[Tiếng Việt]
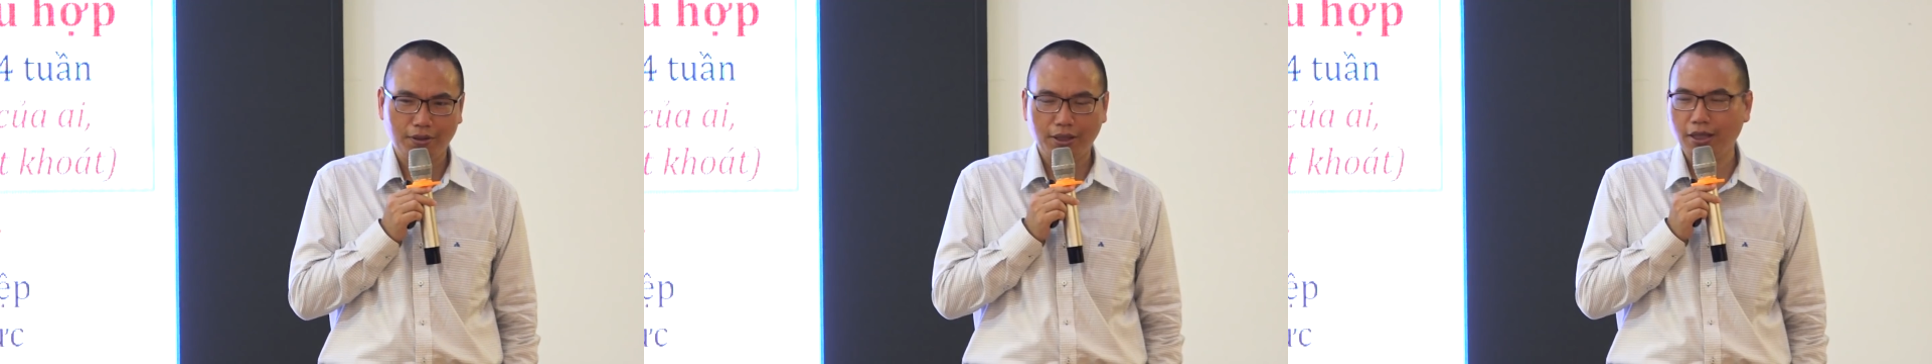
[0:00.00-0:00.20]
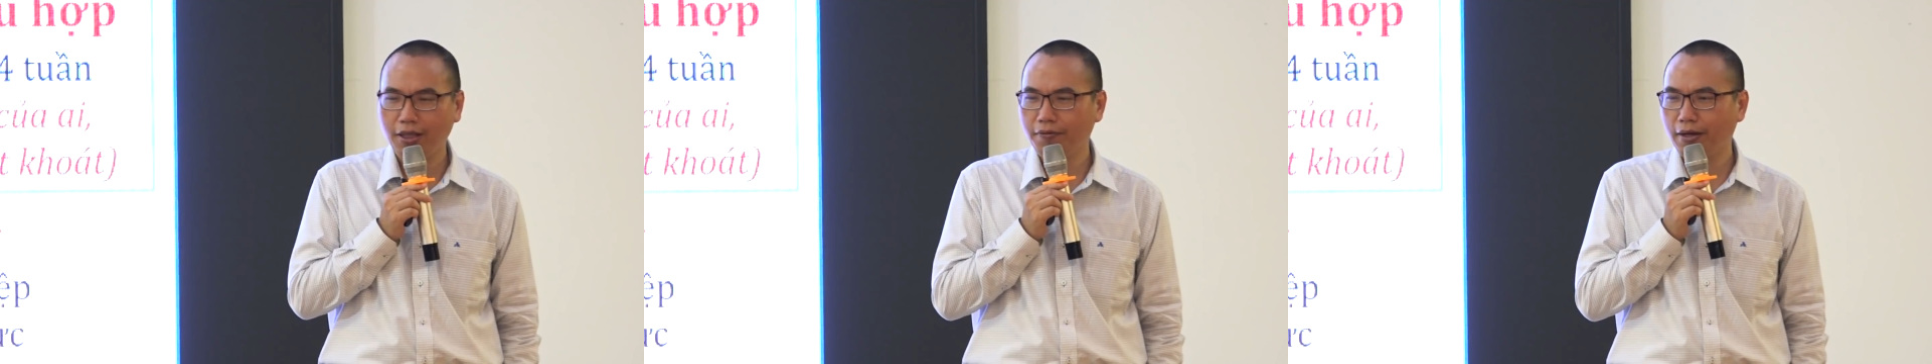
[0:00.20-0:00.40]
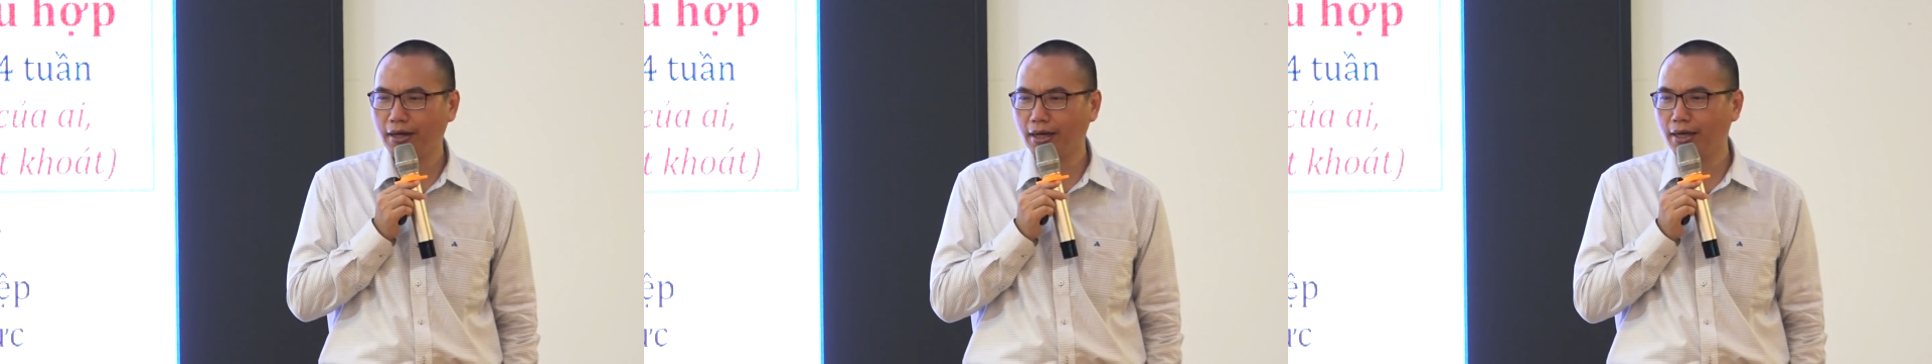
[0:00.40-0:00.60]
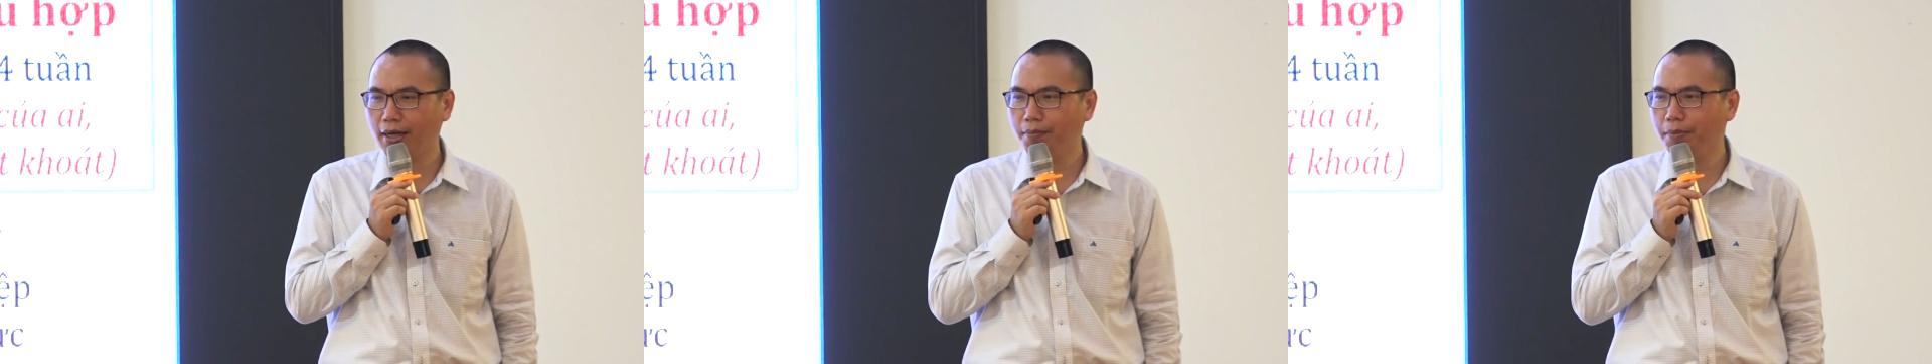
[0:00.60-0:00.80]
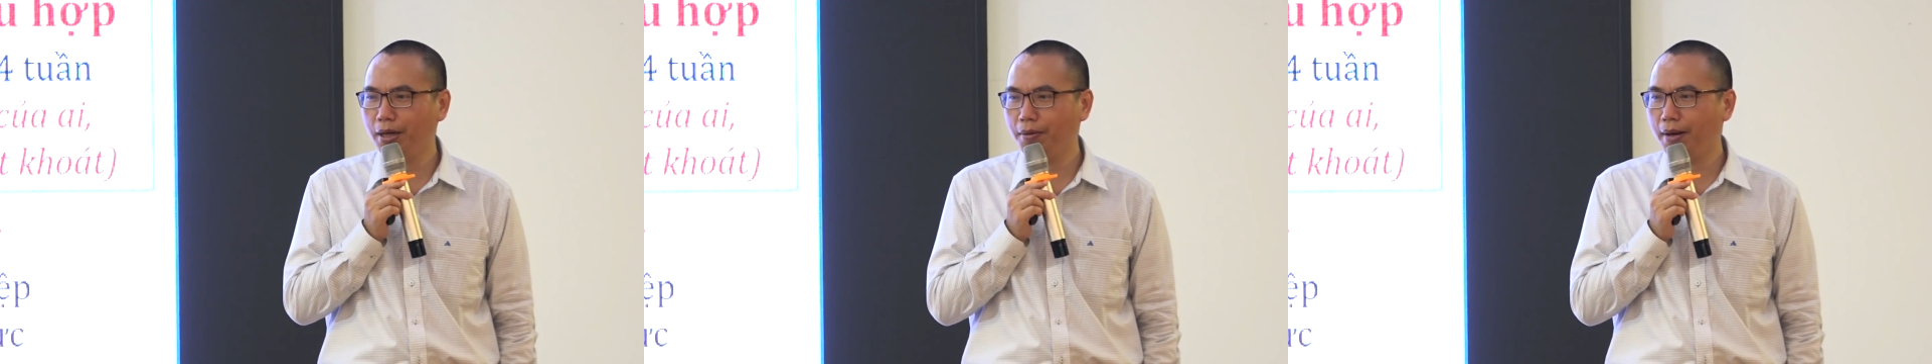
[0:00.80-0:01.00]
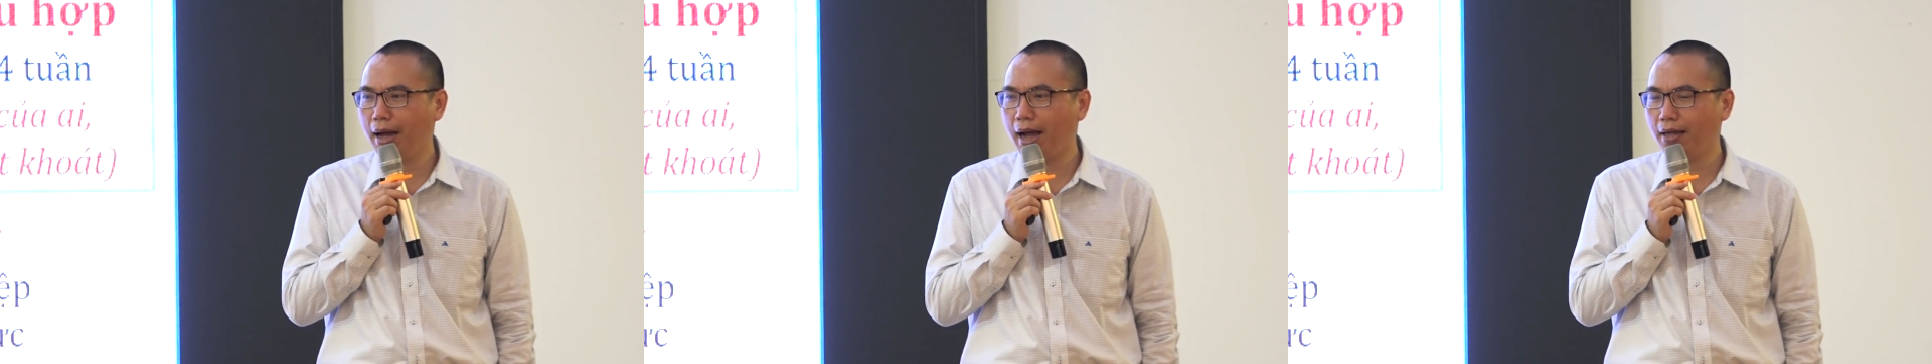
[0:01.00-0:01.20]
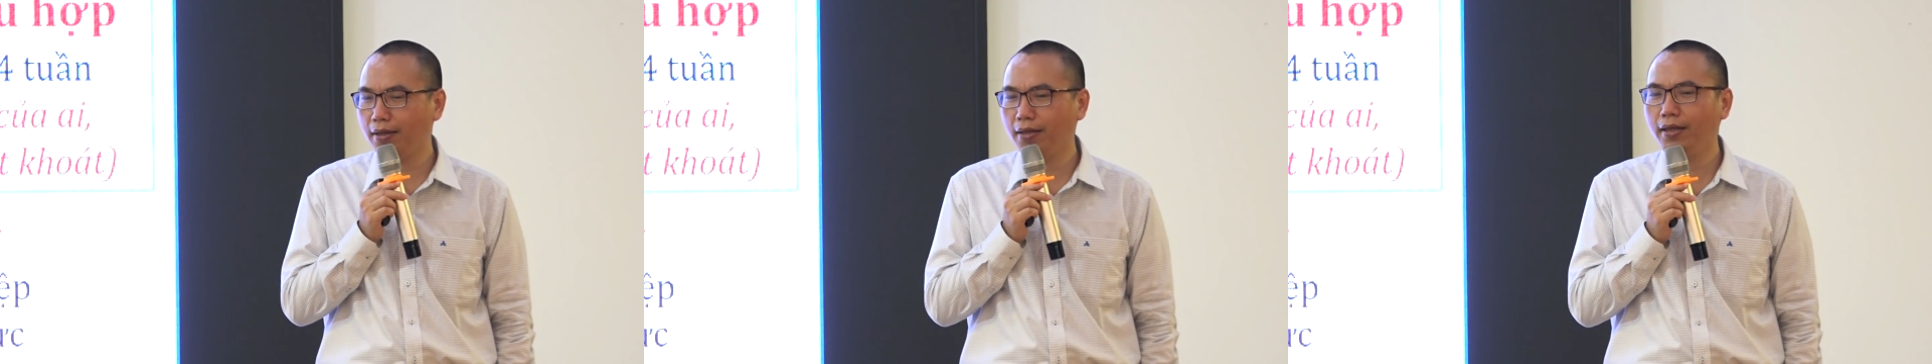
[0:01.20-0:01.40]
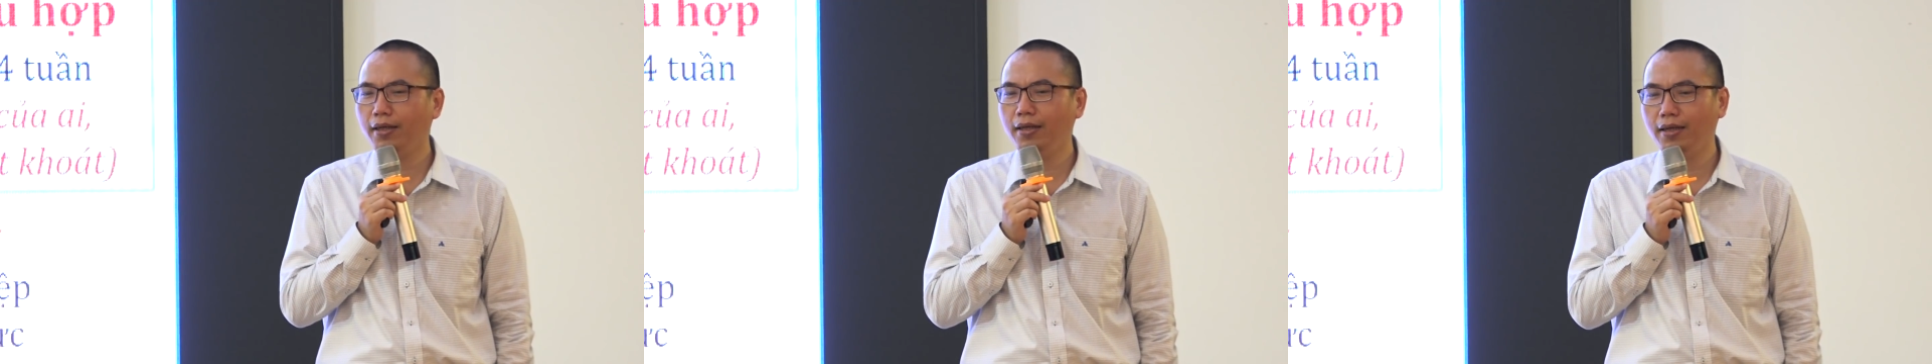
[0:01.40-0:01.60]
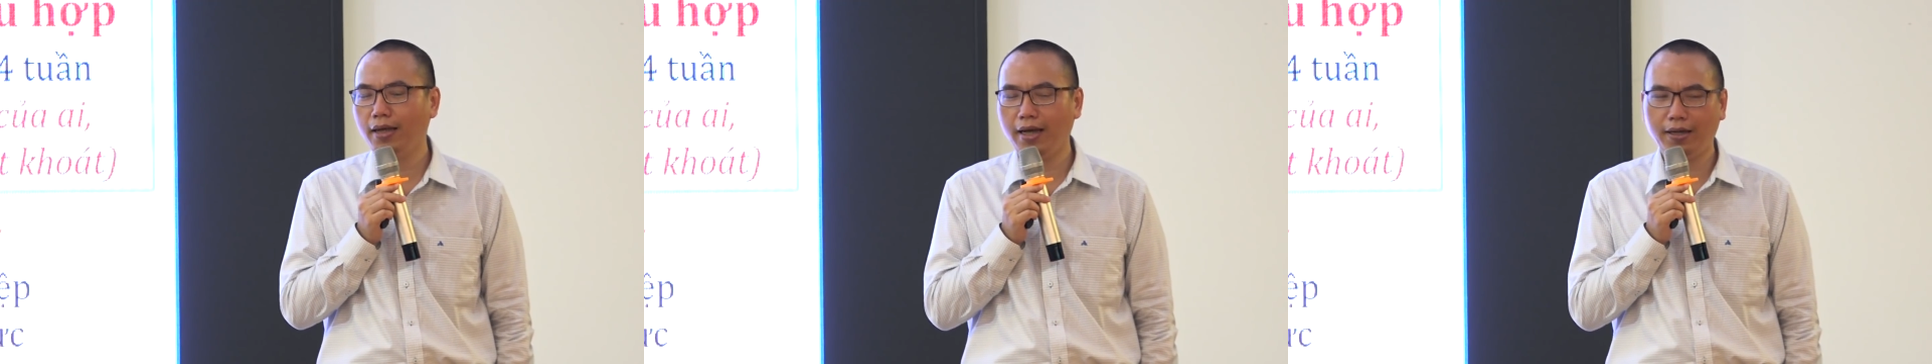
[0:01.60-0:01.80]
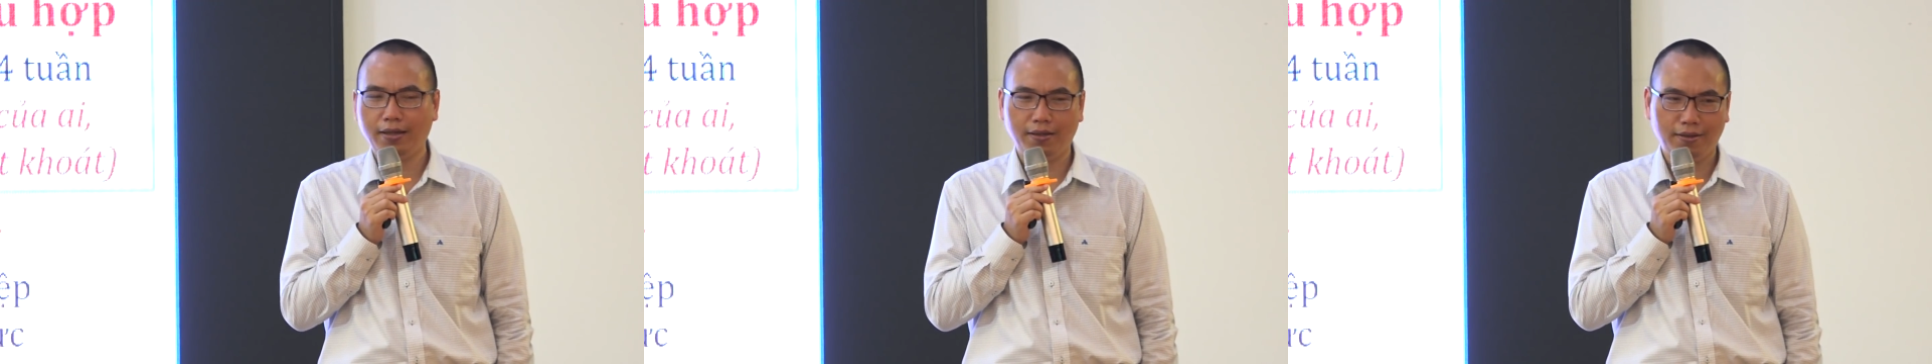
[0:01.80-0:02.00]
chơi vài cái game bậy bạ tí
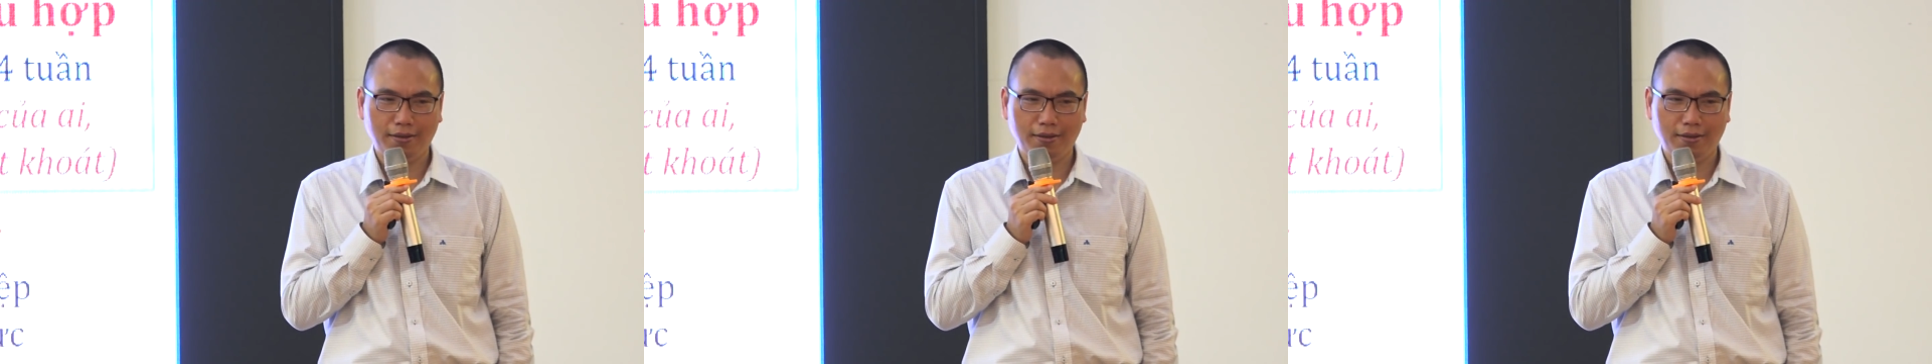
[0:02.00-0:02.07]
hết.